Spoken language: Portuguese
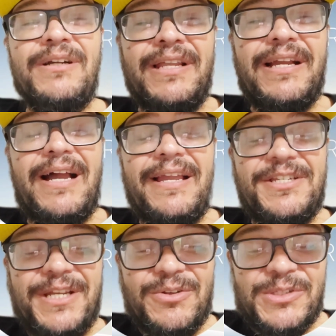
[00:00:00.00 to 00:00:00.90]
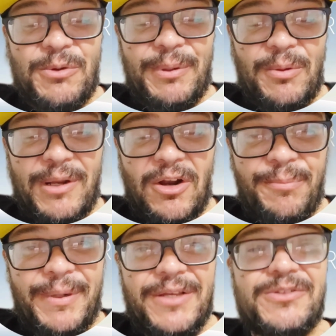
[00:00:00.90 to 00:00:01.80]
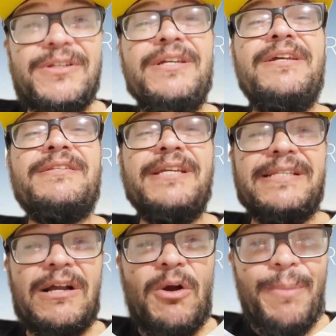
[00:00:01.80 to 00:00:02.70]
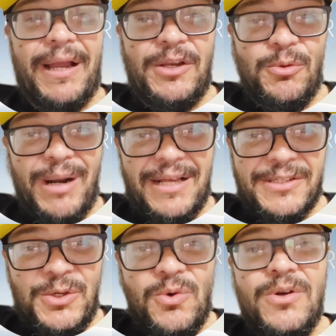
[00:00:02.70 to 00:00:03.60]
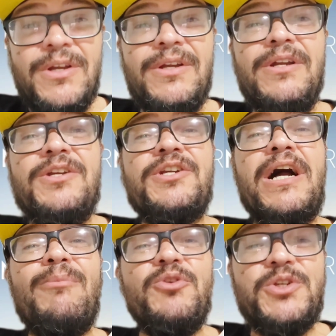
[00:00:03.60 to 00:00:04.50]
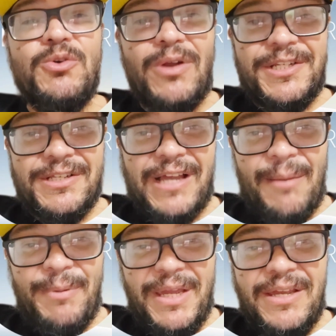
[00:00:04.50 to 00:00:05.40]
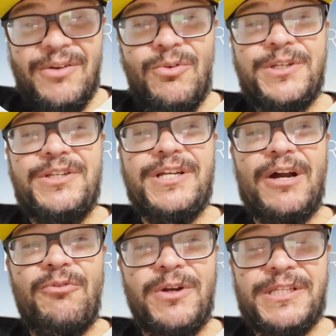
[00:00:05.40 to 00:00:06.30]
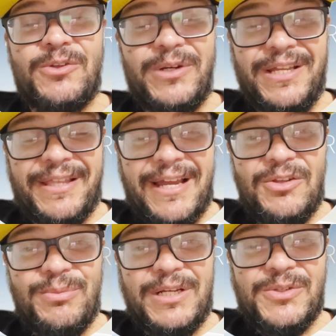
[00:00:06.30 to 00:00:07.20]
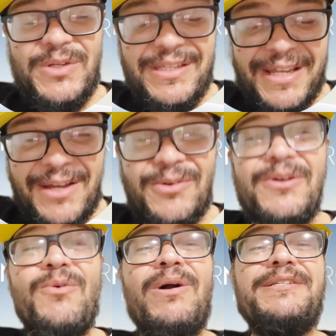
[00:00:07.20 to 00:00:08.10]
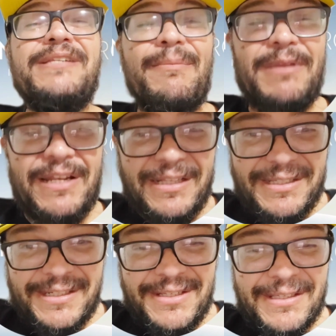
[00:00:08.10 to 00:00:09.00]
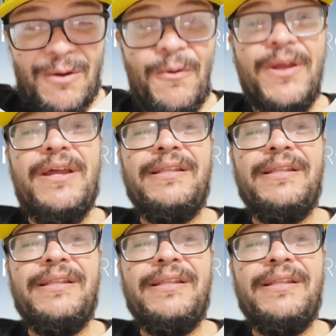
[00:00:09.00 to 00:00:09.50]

Clica aí e adquira o seu pelo melhor preço. Se quiser comprar aqui no Brasil, Chama o tio no WhatsApp aí. Vou te indicar um fornecedor que entrega no Brasil inteiro. O WhatsApp tem tá na descrição.